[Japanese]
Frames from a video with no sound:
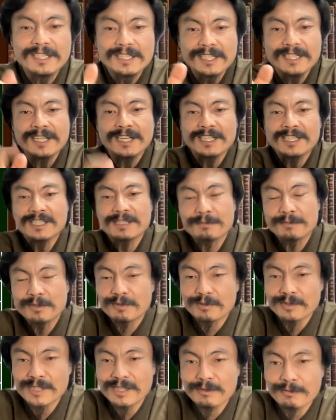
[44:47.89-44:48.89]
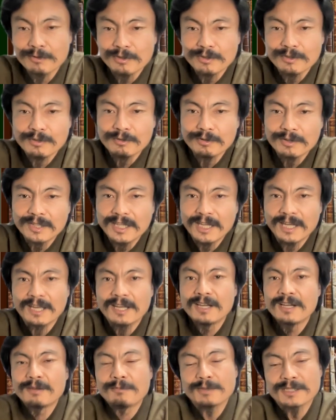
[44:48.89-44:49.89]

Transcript: 1ヶ月分載せることによって、